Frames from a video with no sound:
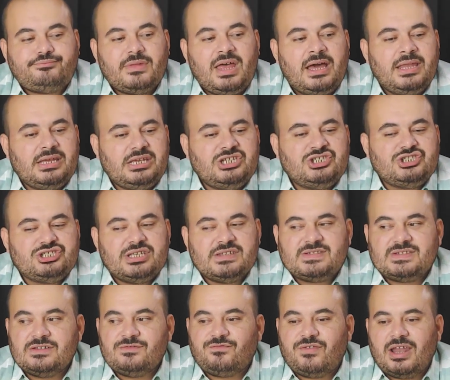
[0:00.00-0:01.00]
Hani
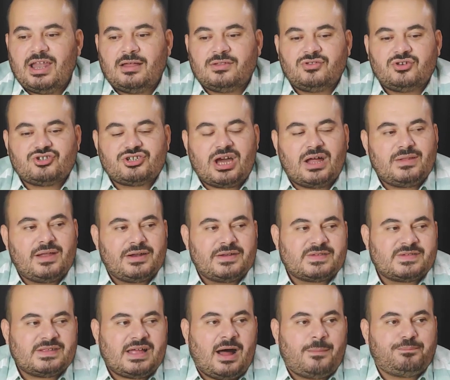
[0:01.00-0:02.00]
iştesin falan
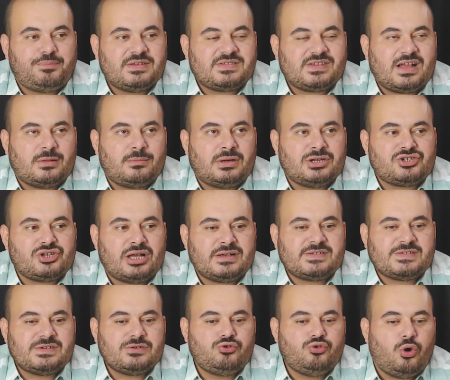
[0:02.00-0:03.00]
dışarılardasın abdest alma
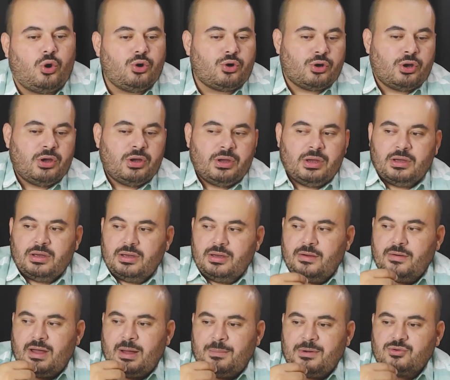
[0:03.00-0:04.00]
şansın yok.
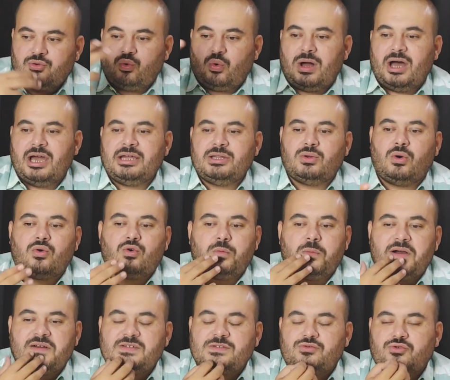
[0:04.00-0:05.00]
E, ama duayı da
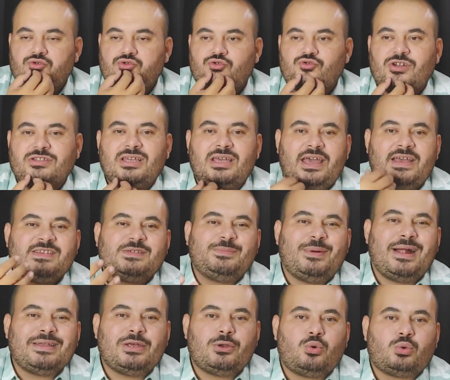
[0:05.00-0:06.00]
okumak istiyorsun. Zaten
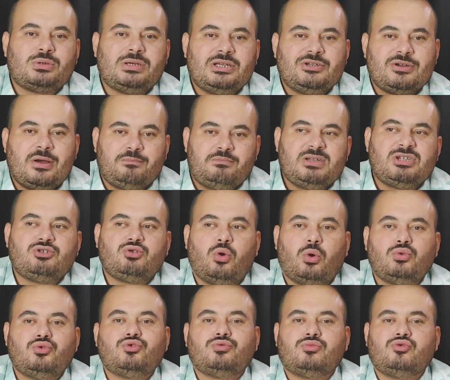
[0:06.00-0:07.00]
ezberden okuyacağım. Bir şey
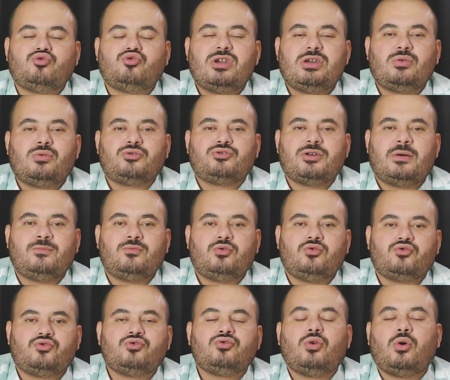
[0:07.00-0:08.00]
olur mu Hüseyin hocam
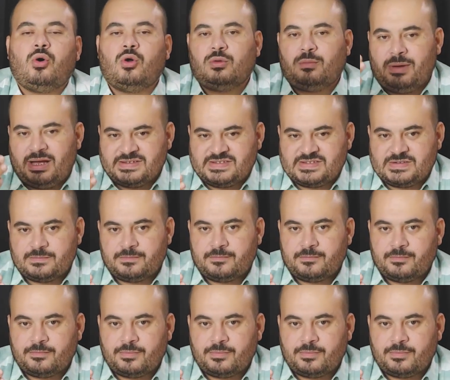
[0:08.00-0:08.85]
diyorsun. Olmaz.